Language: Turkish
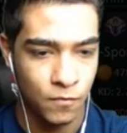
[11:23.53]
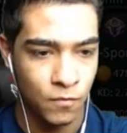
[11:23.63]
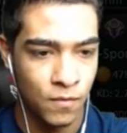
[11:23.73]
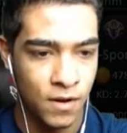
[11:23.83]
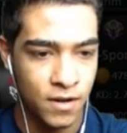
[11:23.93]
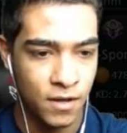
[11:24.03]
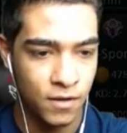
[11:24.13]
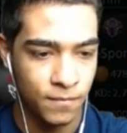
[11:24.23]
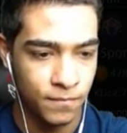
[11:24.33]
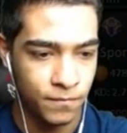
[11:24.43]
Var ya.
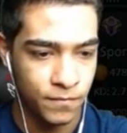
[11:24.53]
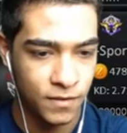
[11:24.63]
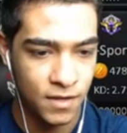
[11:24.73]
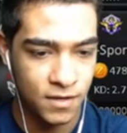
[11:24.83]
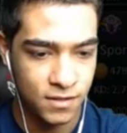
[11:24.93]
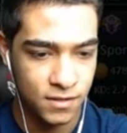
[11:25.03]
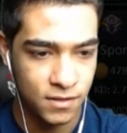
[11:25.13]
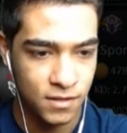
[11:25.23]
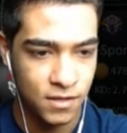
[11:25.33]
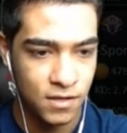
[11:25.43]
Deniz.
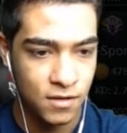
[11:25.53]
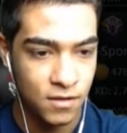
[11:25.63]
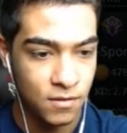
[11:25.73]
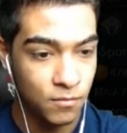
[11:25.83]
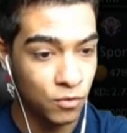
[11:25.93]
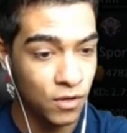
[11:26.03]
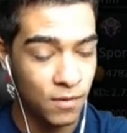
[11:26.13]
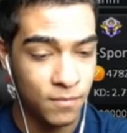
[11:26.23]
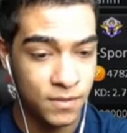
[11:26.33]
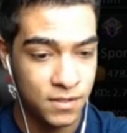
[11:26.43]
Bunlar
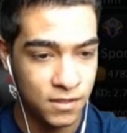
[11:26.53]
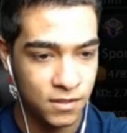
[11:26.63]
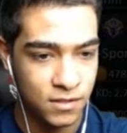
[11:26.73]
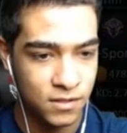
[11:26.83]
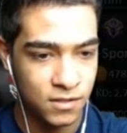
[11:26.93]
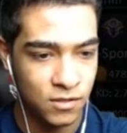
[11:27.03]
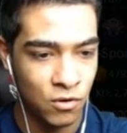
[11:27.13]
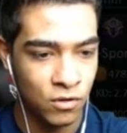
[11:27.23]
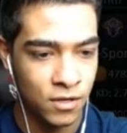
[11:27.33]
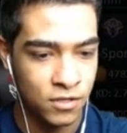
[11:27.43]
bir sınırsız gölge